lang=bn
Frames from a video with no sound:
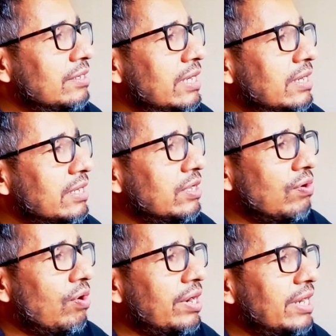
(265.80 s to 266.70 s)
ডেটাকে
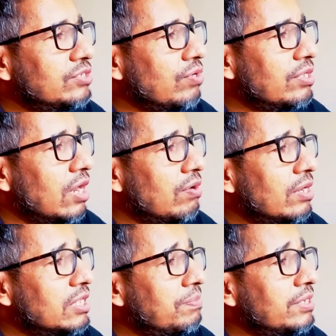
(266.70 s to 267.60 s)
অর্গানাইজ করার
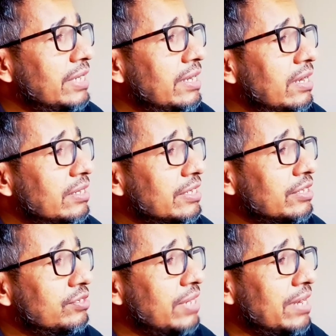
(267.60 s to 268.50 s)
ধারণা তারপরে ডেটার
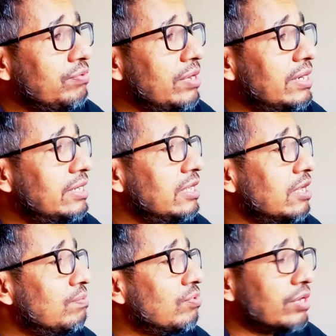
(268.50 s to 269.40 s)
গ্র্যানুলারিটি
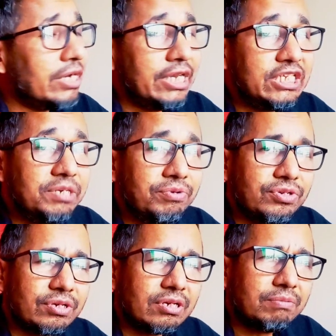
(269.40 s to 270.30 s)
এবং
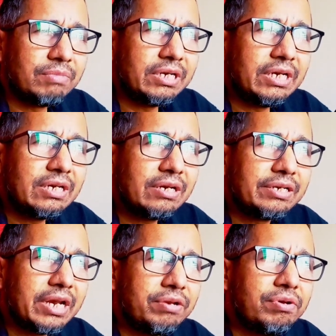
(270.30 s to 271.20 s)
ডিস্ট্রিবিউশন মানে ডেটার
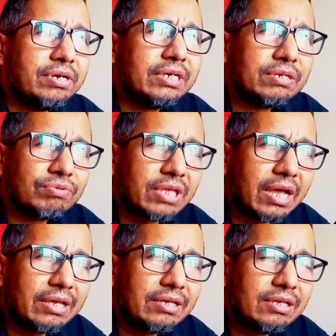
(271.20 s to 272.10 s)
গ্র্যানুলারিটি
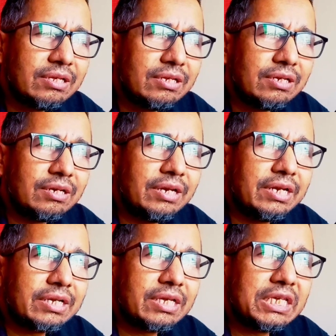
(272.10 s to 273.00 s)
কোথায়
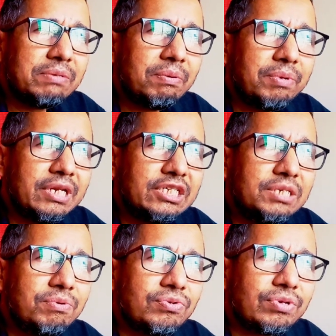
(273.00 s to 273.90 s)
ডেটাকে কিভাবে
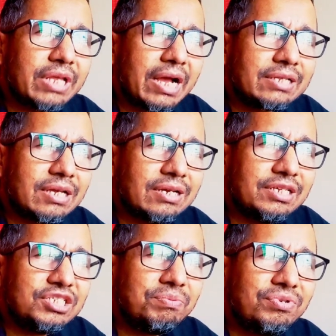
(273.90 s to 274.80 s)
ডিস্ট্রিবিউট করে দেখা যায়
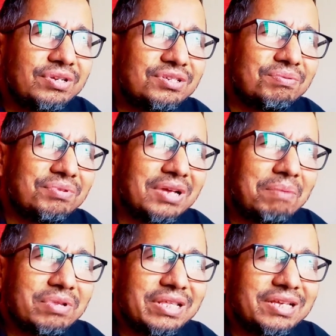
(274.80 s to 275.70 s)
ডিস্ট্রিবিউটের সময়
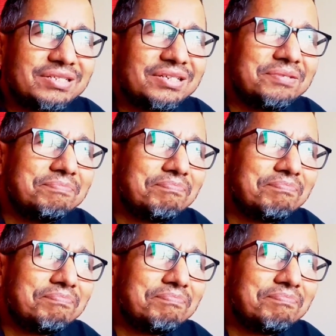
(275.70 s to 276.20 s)
আমরা দেখি যে